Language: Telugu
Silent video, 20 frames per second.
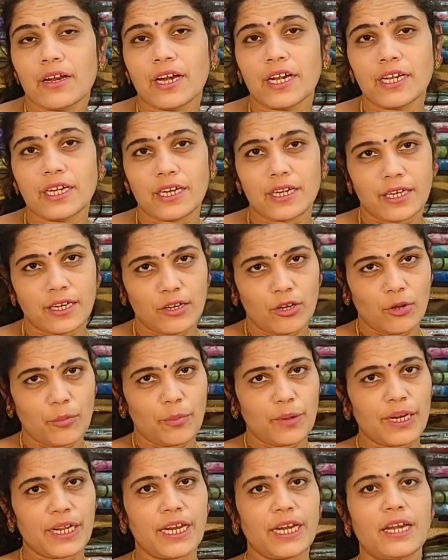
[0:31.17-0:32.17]
రైట్ కట్ట
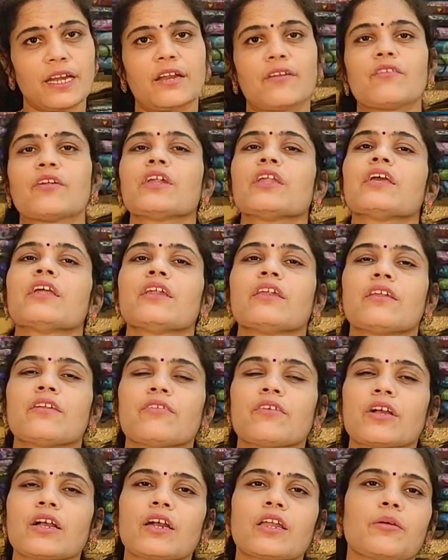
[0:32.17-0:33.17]
లోపలికి ఎంటర్ అవ్వండి ఎంటర్
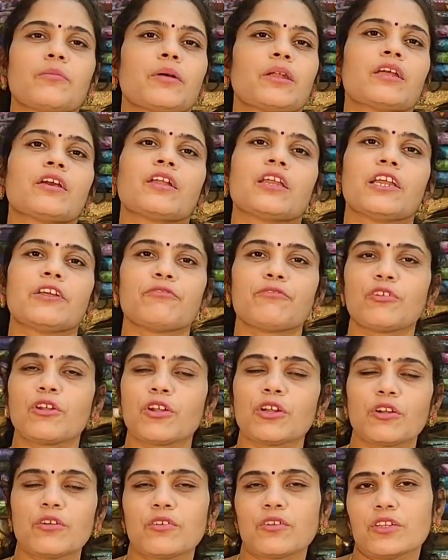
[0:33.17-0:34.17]
అవ్వగానే మనకి లెఫ్ట్
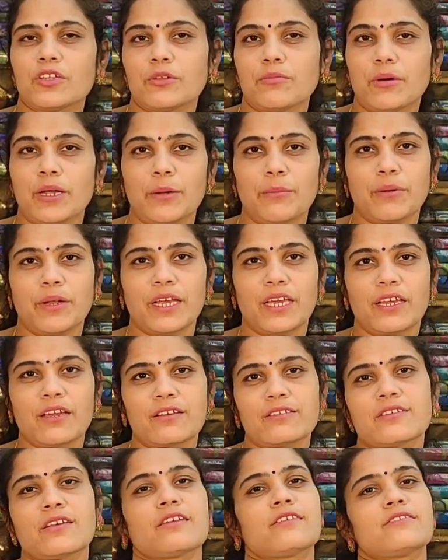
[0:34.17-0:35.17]
లోనే ఉంటుంది మన
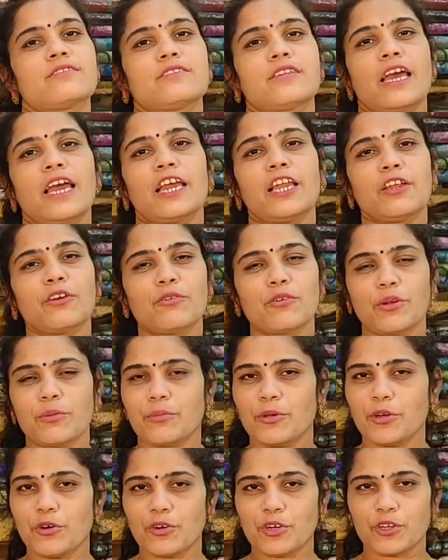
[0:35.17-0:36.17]
ప్రజ్ఞా సార్స్ డైలీ కూడా
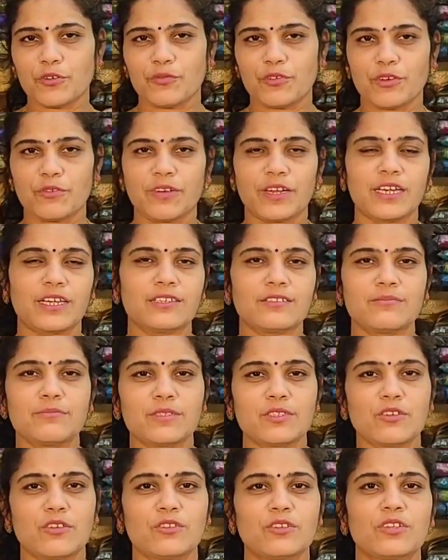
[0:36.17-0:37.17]
బ్యూటిఫుల్ వెరైటీస్
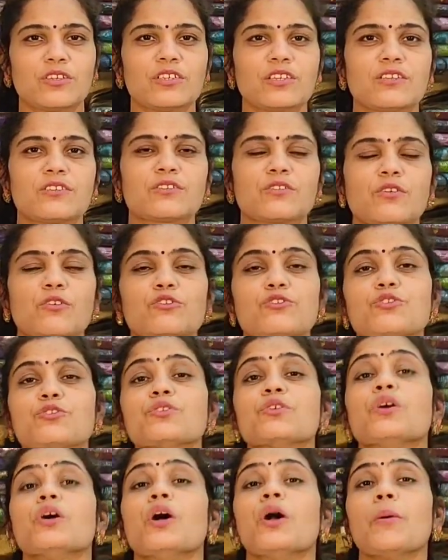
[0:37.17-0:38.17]
మీరు సొంతం
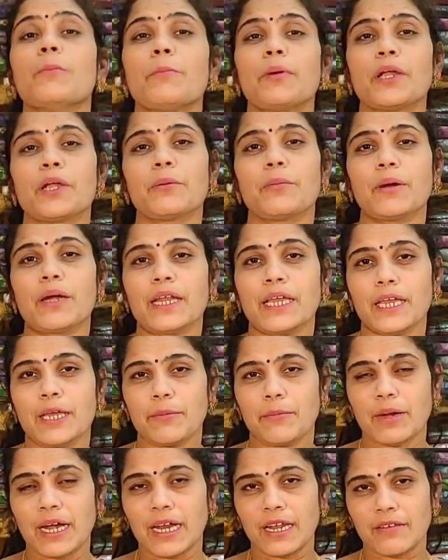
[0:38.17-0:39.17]
చేసుకోవచ్చు పెట్టుబడికి
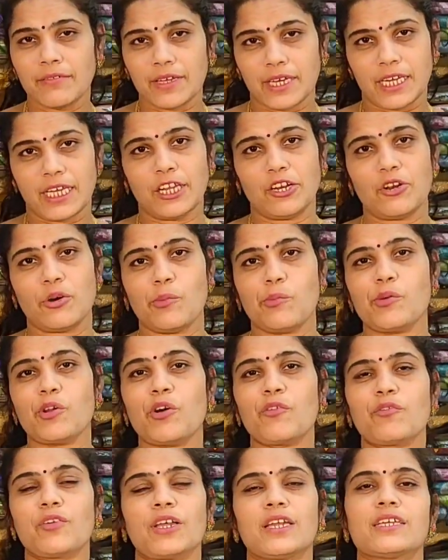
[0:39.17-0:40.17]
బ్రైడల్ వేర్ కి
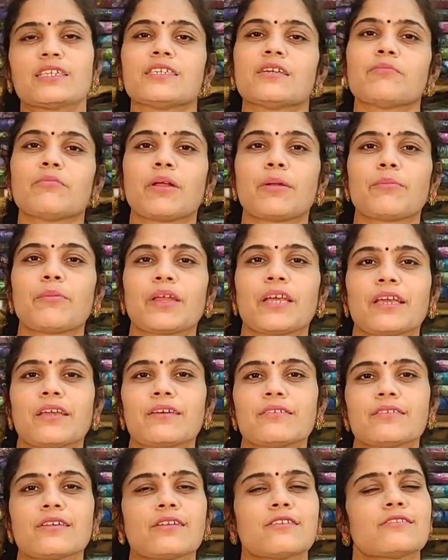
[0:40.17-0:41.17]
నంబర్ ఆఫ్ కలెక్షన్ మన
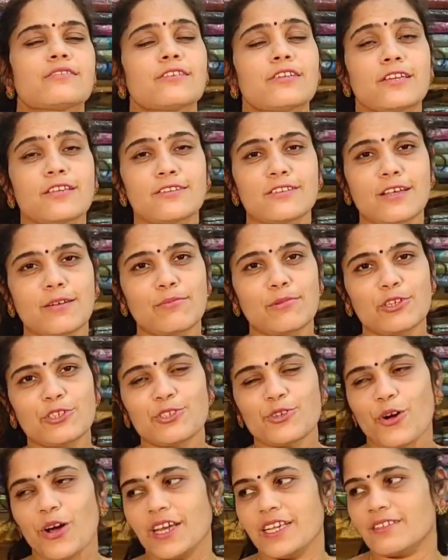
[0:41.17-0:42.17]
ప్రజ్ఞా సాల్స్ రీజనబుల్
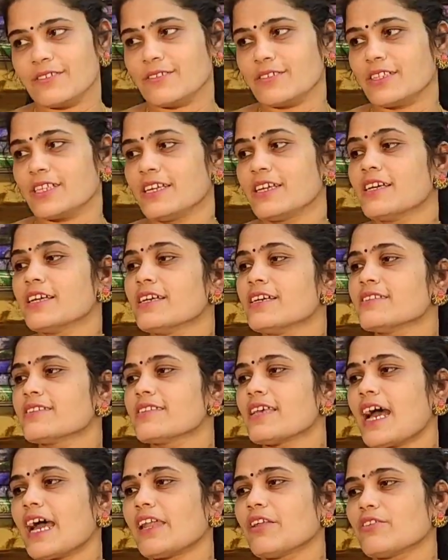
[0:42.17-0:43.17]
చాయిస్ ఉంది
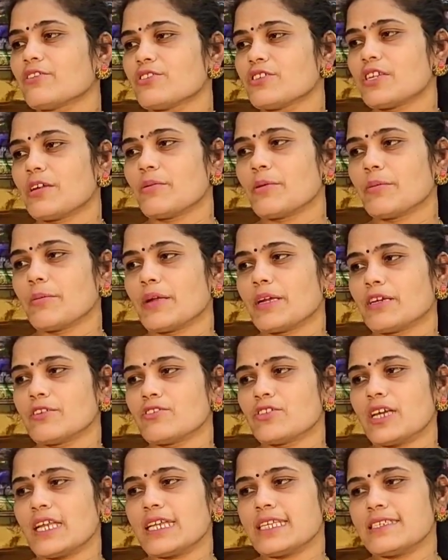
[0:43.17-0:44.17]
శారీ వచ్చేటప్పుడు
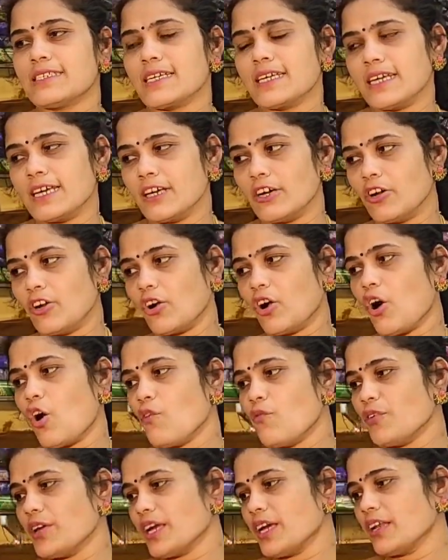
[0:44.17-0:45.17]
మనకు చాలా చక్కగా
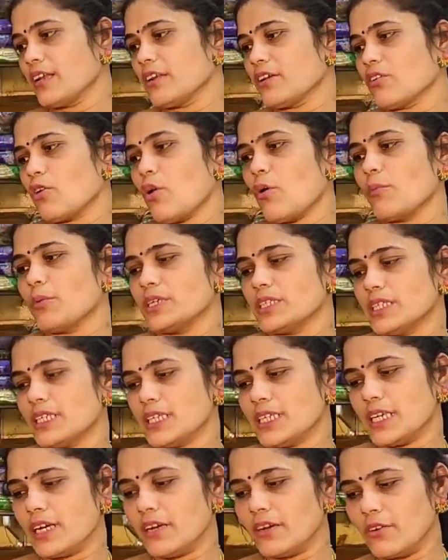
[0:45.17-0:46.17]
కాఫీ కలర్
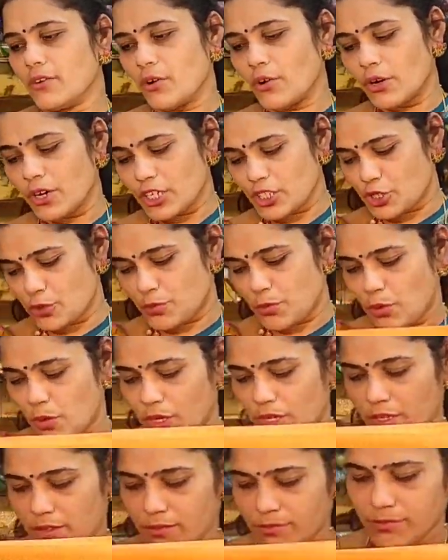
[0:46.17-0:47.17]
కాంబినేషన్ కి అండ్ ఆరెంజ్
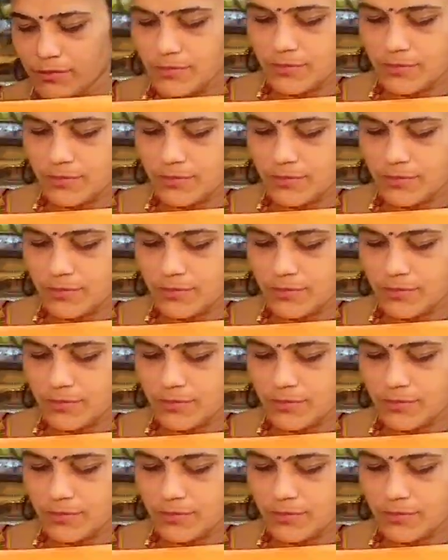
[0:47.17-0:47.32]
బోర్డర్